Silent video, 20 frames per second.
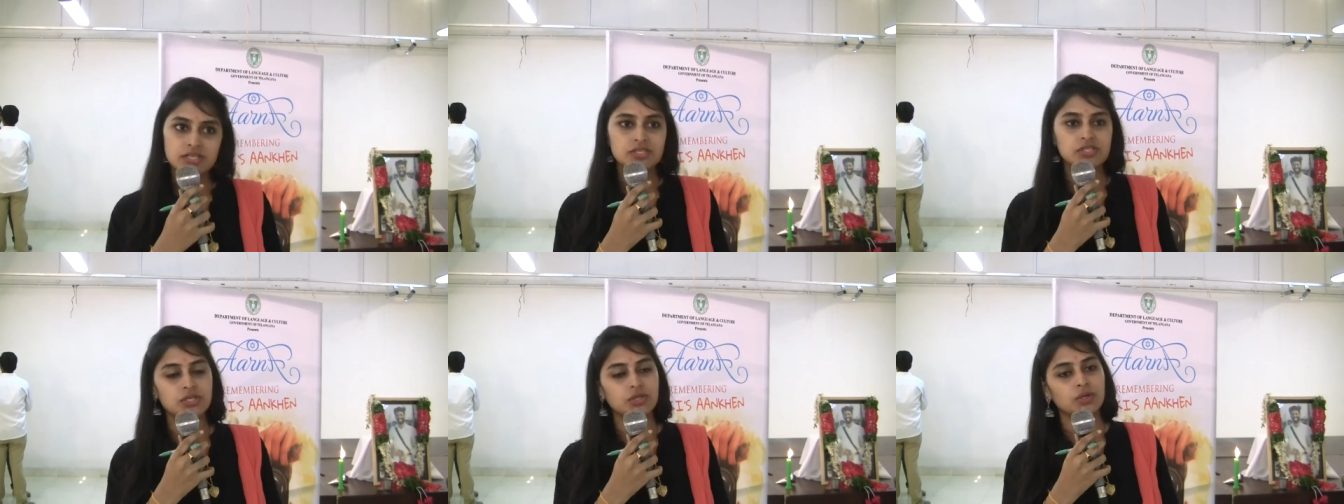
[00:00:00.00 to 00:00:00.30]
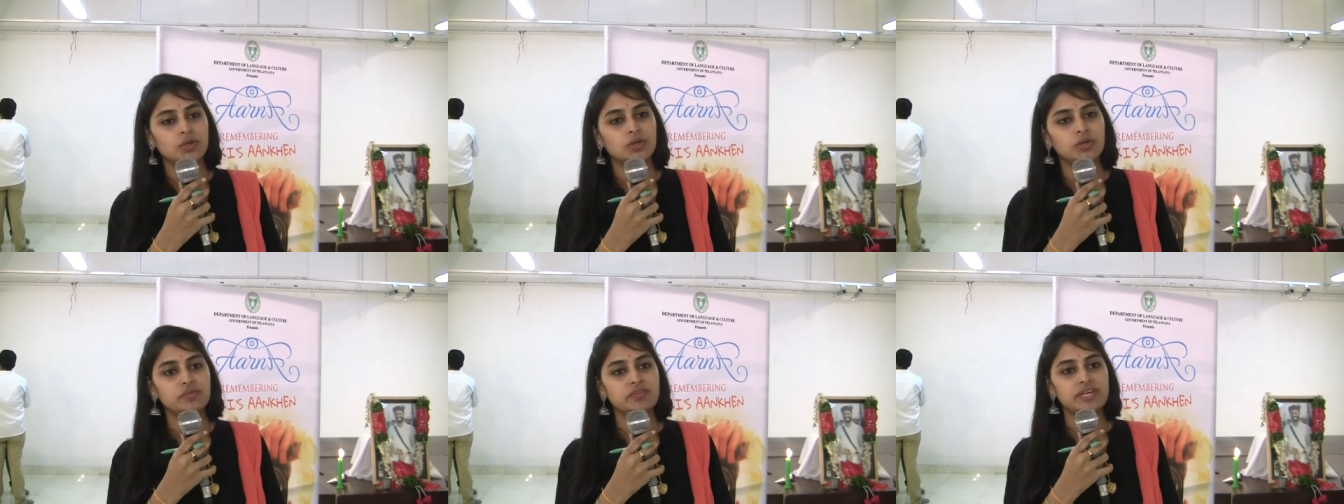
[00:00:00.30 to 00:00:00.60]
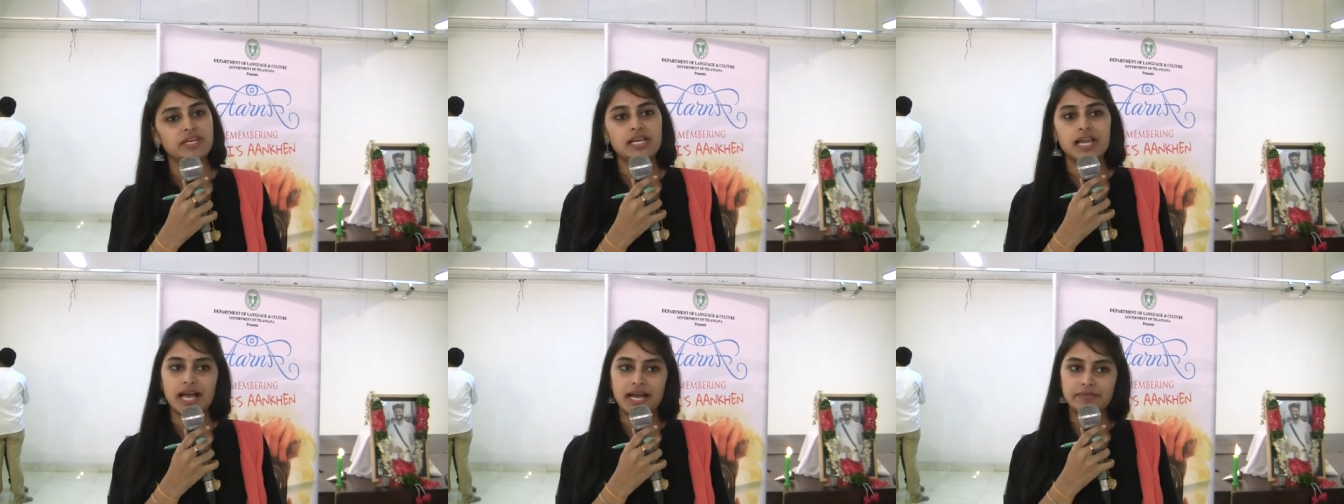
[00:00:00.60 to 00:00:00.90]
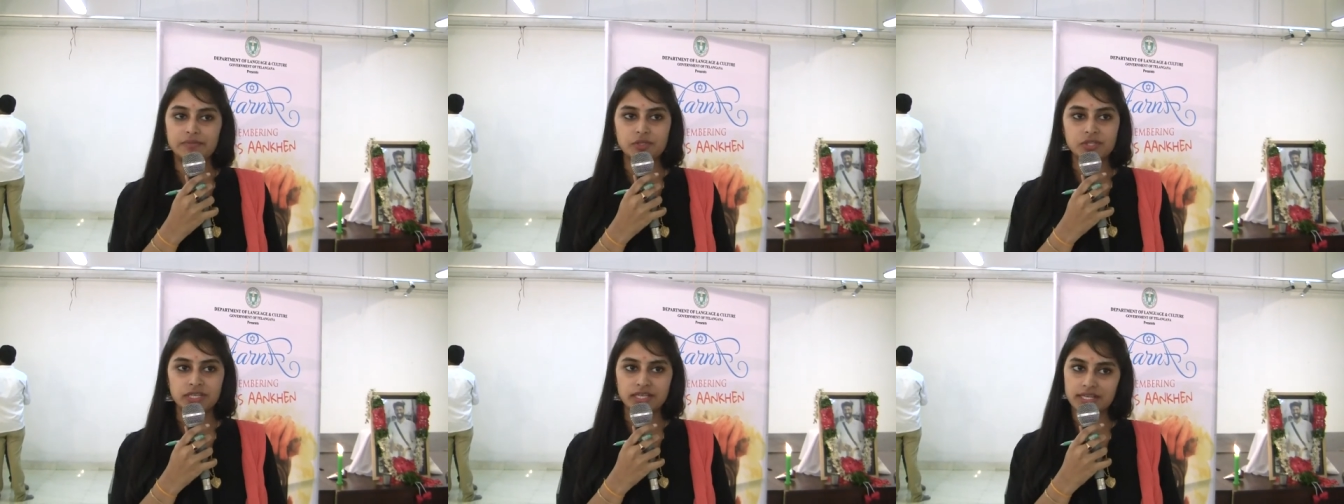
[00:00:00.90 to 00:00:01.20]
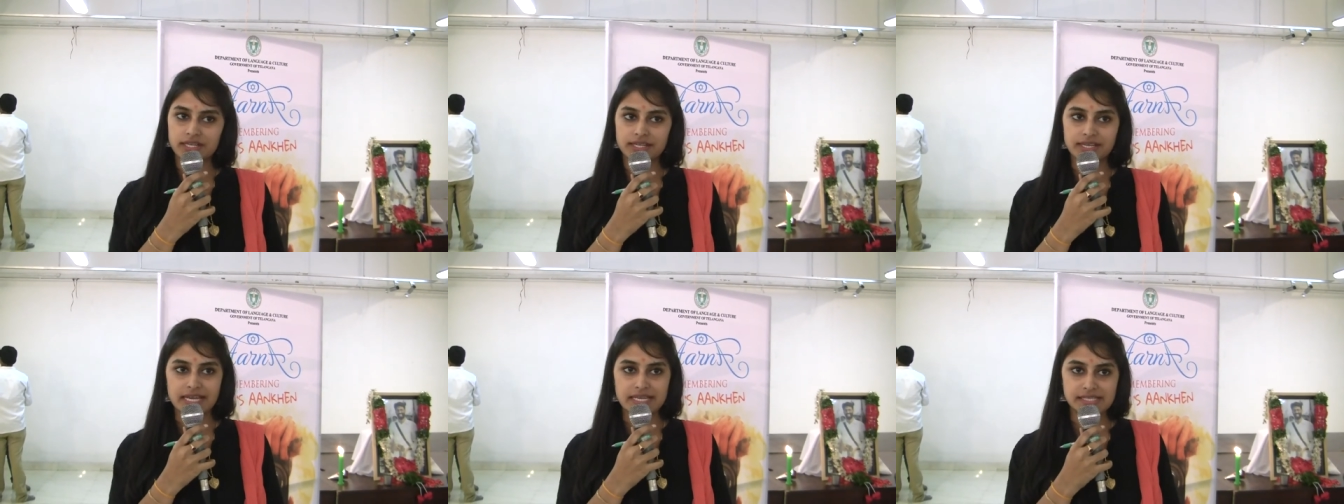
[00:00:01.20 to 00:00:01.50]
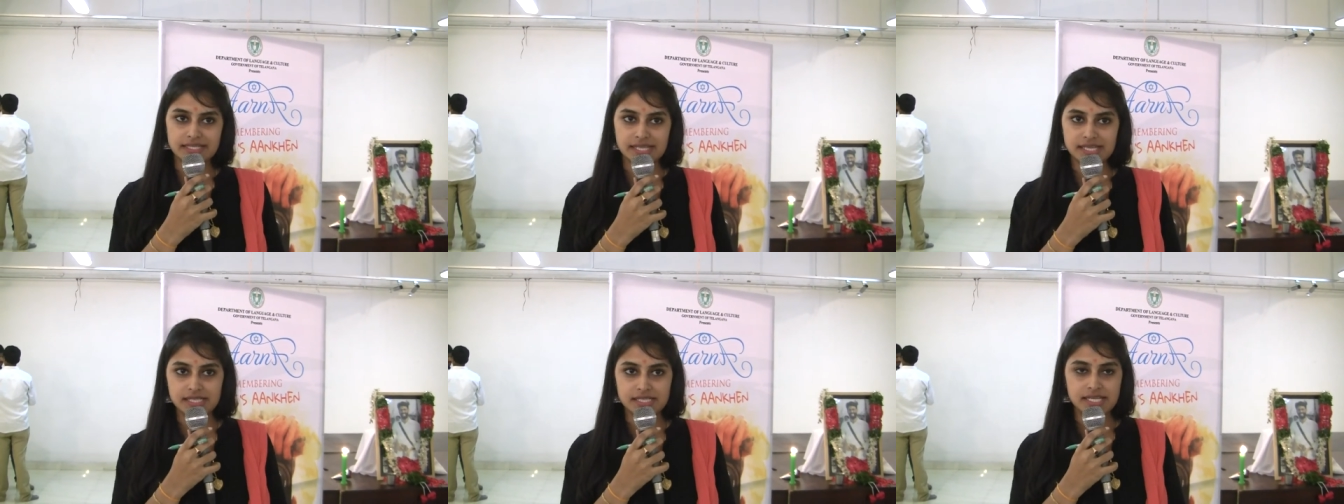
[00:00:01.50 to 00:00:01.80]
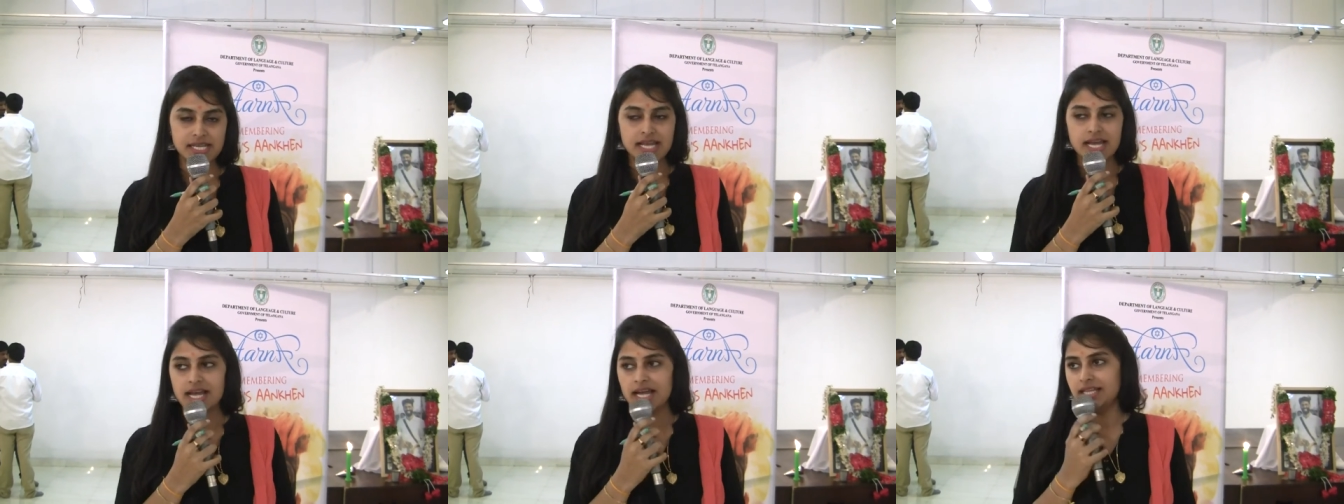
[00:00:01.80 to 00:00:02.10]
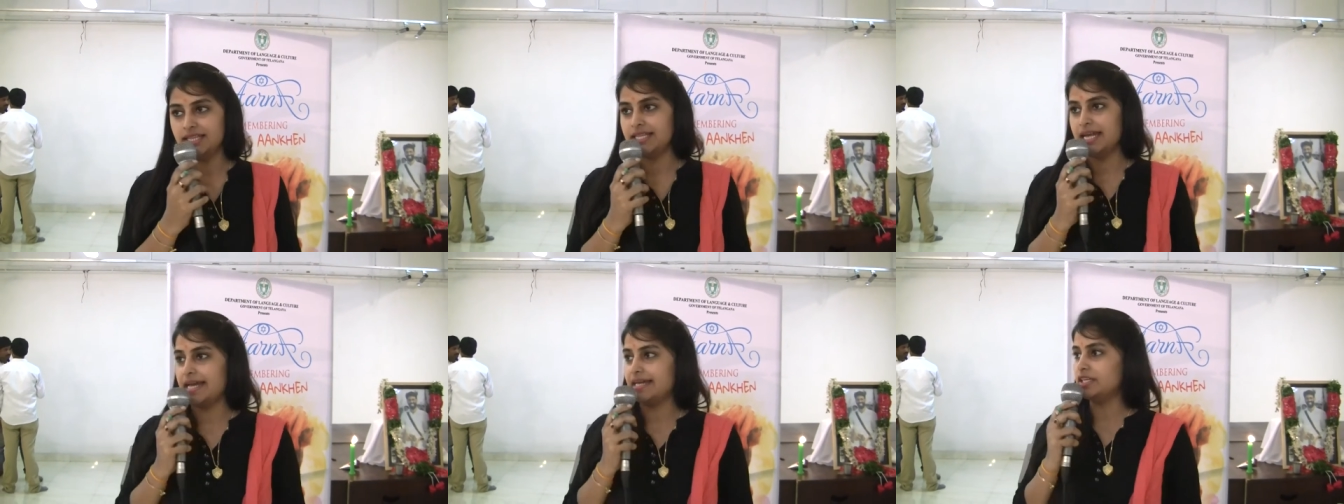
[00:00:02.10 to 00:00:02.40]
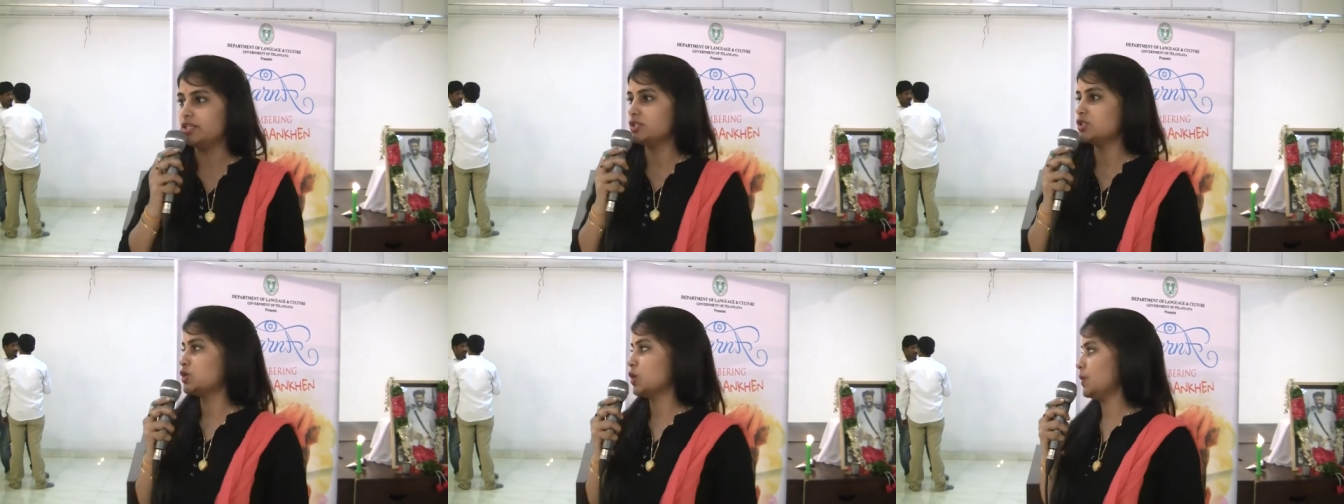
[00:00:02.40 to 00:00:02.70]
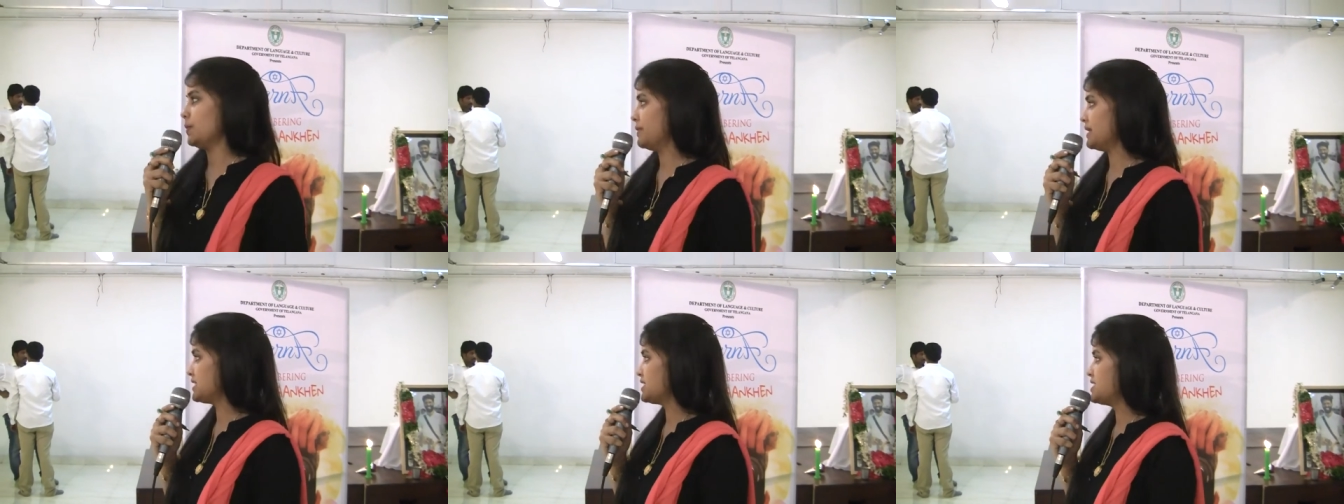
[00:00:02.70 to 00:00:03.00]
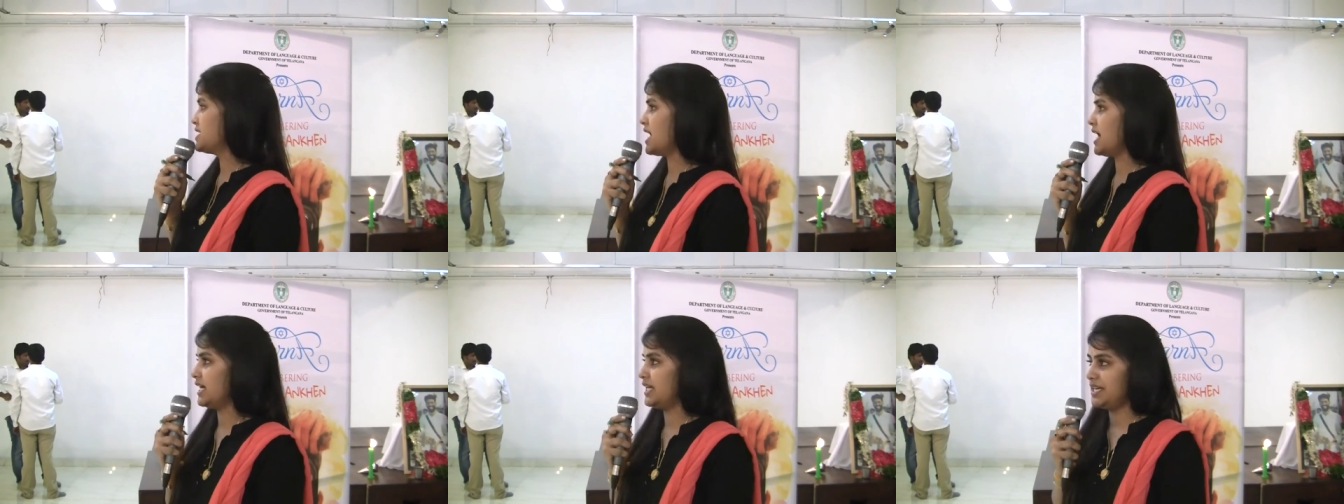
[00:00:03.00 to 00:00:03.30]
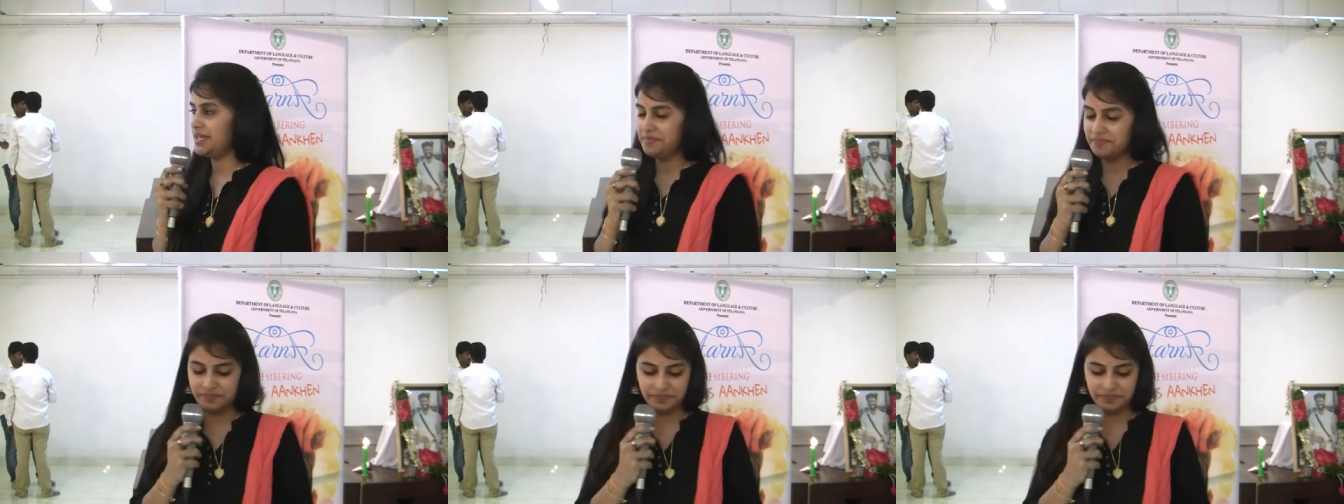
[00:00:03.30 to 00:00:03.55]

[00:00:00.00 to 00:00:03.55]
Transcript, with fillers: సో వీ హ్యావ్ టు రికగ్నైజ్ దిస్ అండ్ థ్యాంక్ యూ సో మచ్ నాని